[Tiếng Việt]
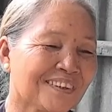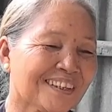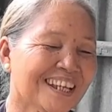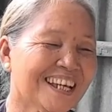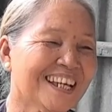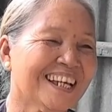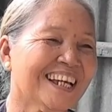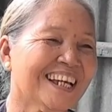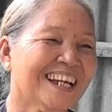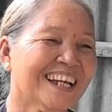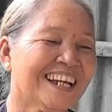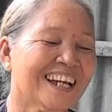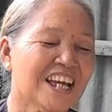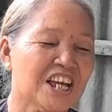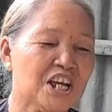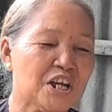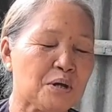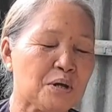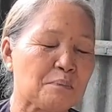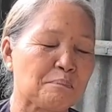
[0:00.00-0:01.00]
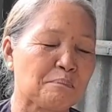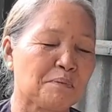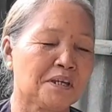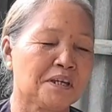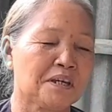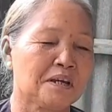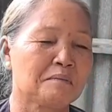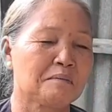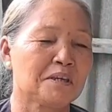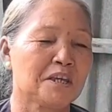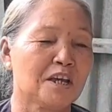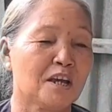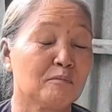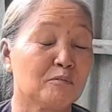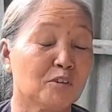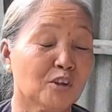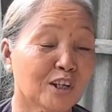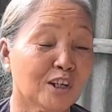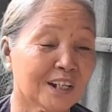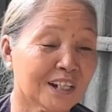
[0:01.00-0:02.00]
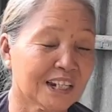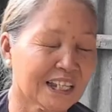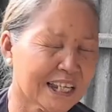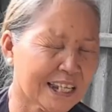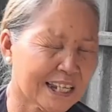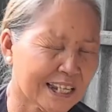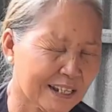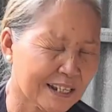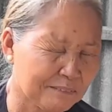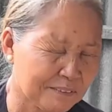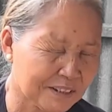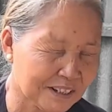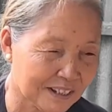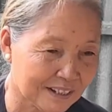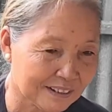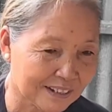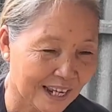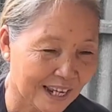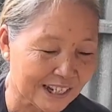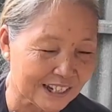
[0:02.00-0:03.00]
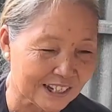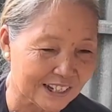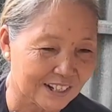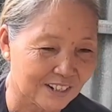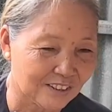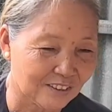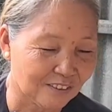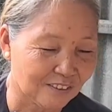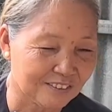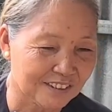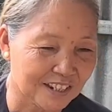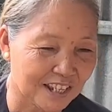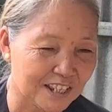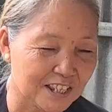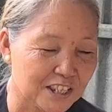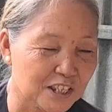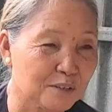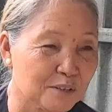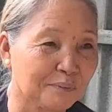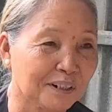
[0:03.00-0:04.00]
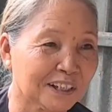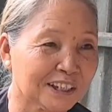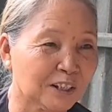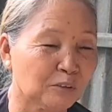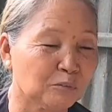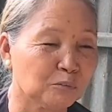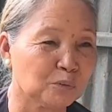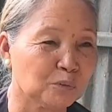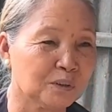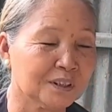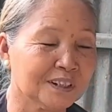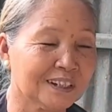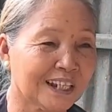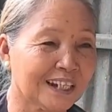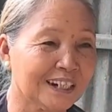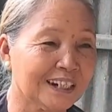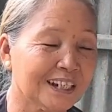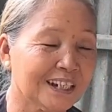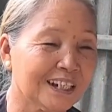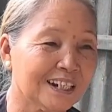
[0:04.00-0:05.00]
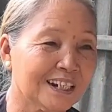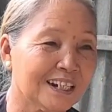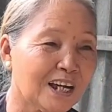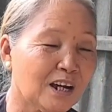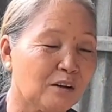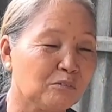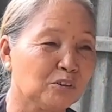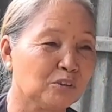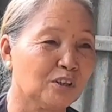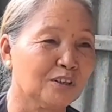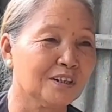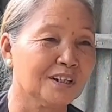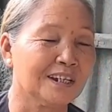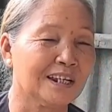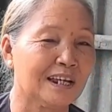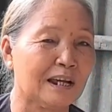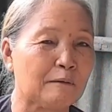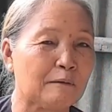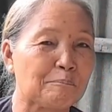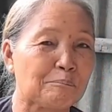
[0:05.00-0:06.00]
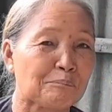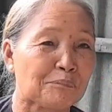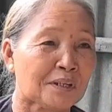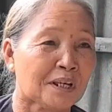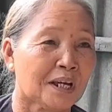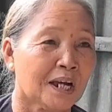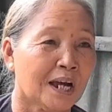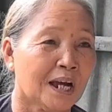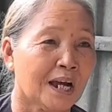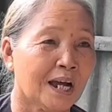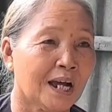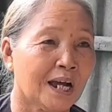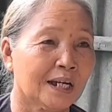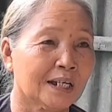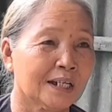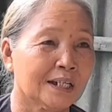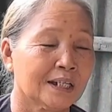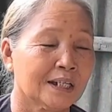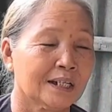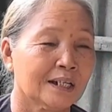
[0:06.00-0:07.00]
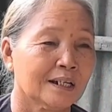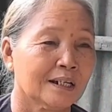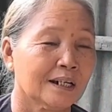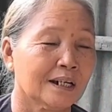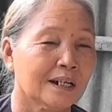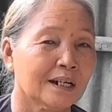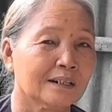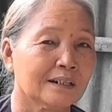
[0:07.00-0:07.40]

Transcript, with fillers: Tư? Bây giờ, bây giờ em nói anh vậy nè, bây giờ thầy thì nói vậy nhưng mà trong tứ thánh á, là ông nói là nói nói à, dạ.